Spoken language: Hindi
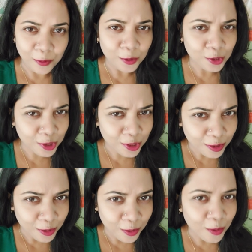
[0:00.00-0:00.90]
कुछ
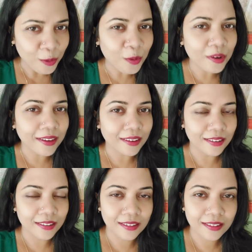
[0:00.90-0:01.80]
लोग हैं
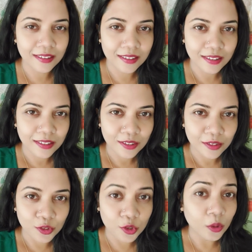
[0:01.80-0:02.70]

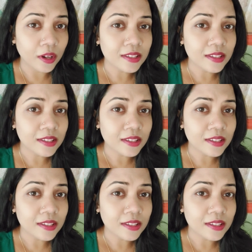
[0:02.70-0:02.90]
जो